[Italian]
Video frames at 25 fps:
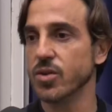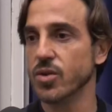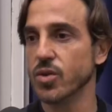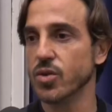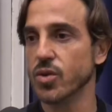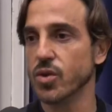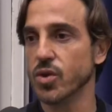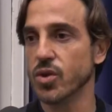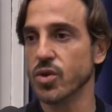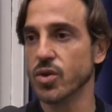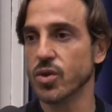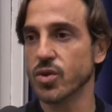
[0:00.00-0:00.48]

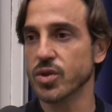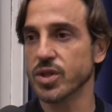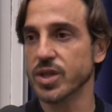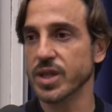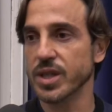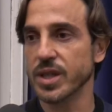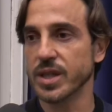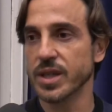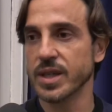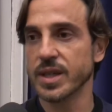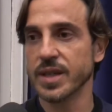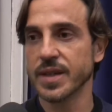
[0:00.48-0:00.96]

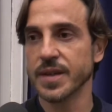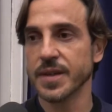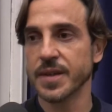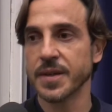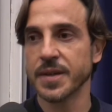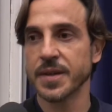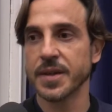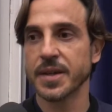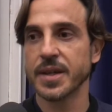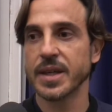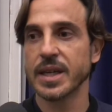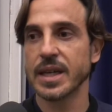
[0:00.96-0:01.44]
orgogliosi
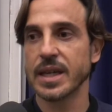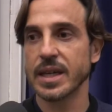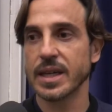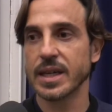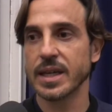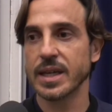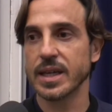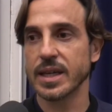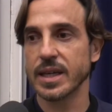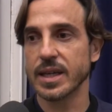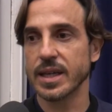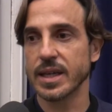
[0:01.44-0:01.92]

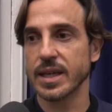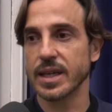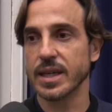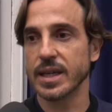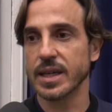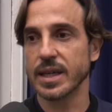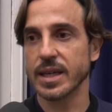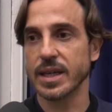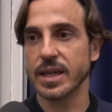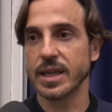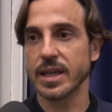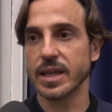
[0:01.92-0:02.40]

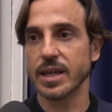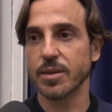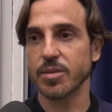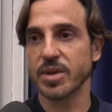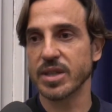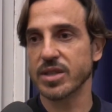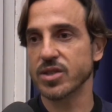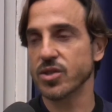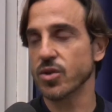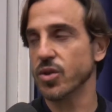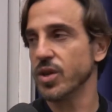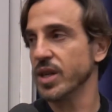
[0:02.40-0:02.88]
eh, le
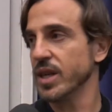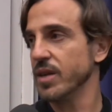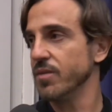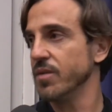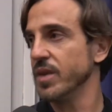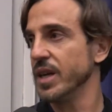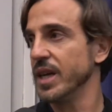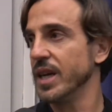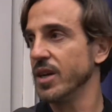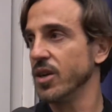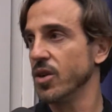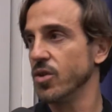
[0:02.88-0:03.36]
persone che
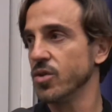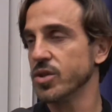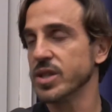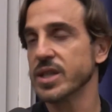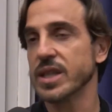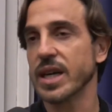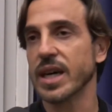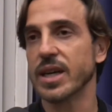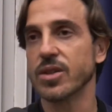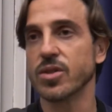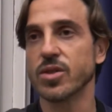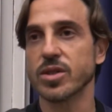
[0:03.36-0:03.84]
verranno allo
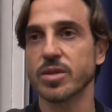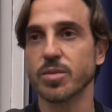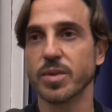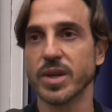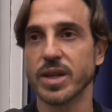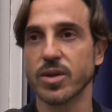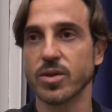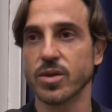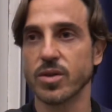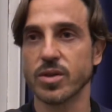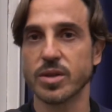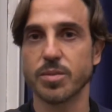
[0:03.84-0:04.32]
stadio e
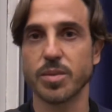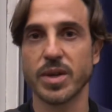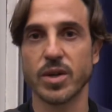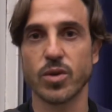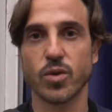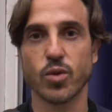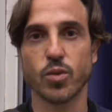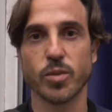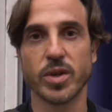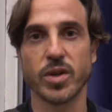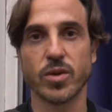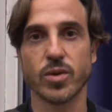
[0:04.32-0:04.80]
spero,
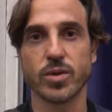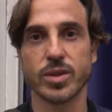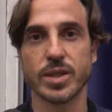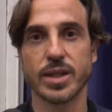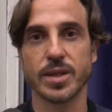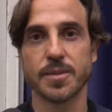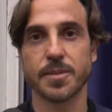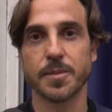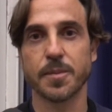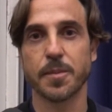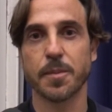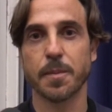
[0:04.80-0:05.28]
spero
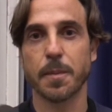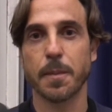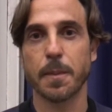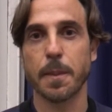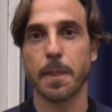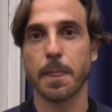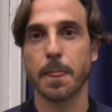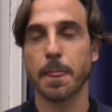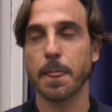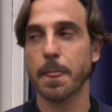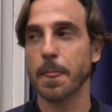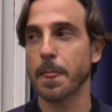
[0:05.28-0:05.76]
numerose.
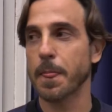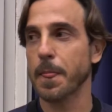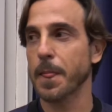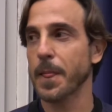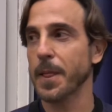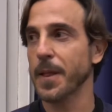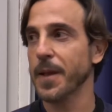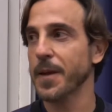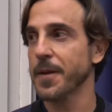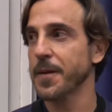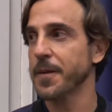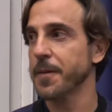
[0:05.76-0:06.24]
A che
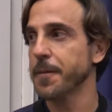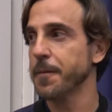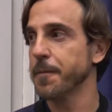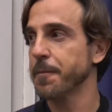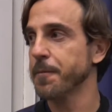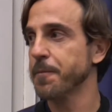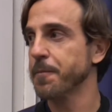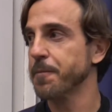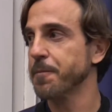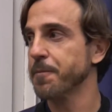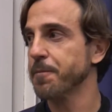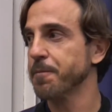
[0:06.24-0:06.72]
punto è la sua
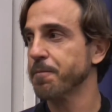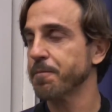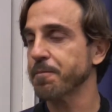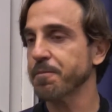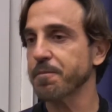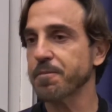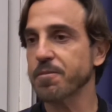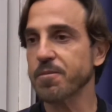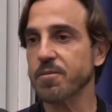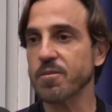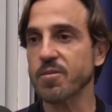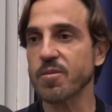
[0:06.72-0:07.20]

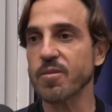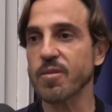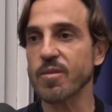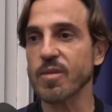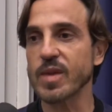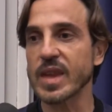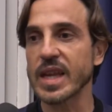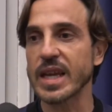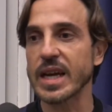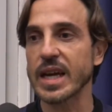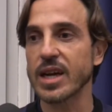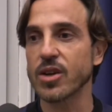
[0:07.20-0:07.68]
nazionale?
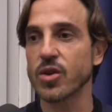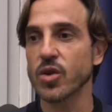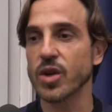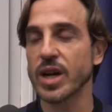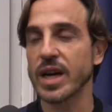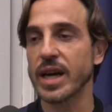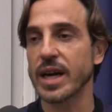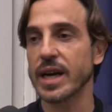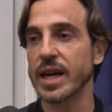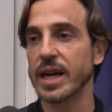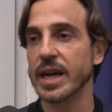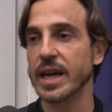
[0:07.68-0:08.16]

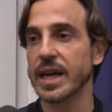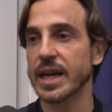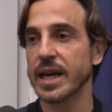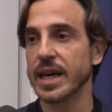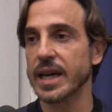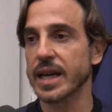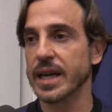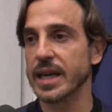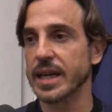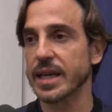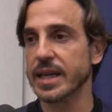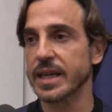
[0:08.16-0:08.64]
Allora,
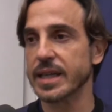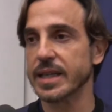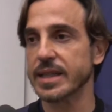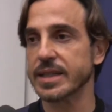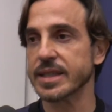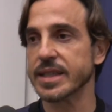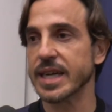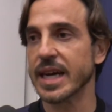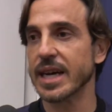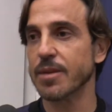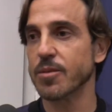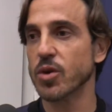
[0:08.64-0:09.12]
eh,
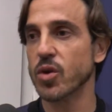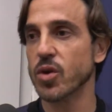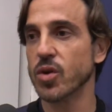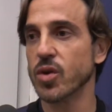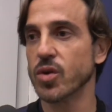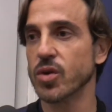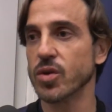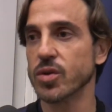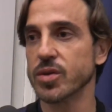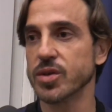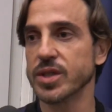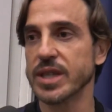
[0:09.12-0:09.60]

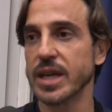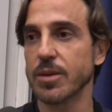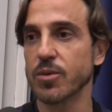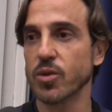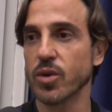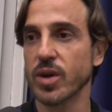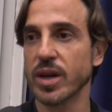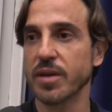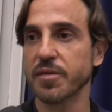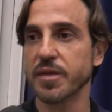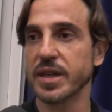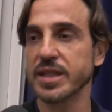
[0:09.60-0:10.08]
siamo,
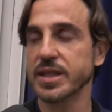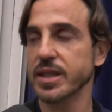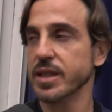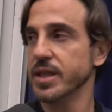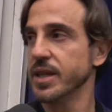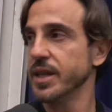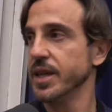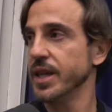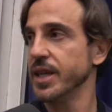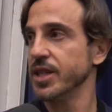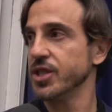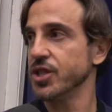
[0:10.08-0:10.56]
siamo, in una fase
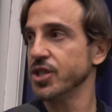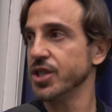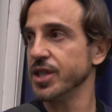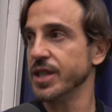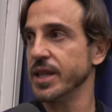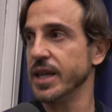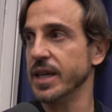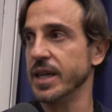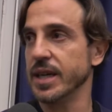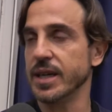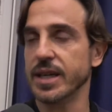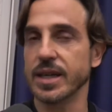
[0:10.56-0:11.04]
di
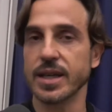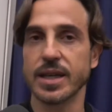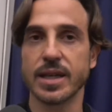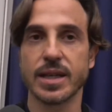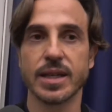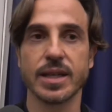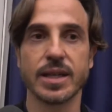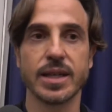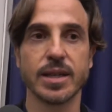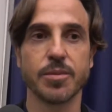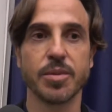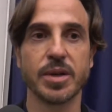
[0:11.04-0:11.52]

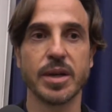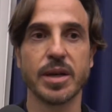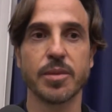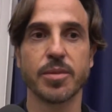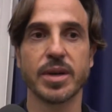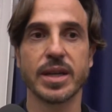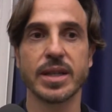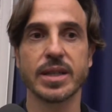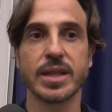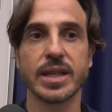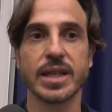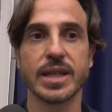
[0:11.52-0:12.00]
crescita, le
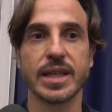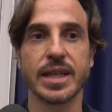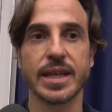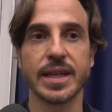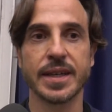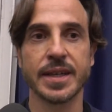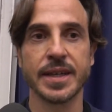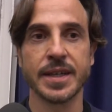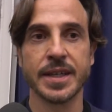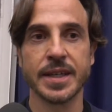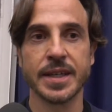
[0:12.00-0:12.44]
prime partite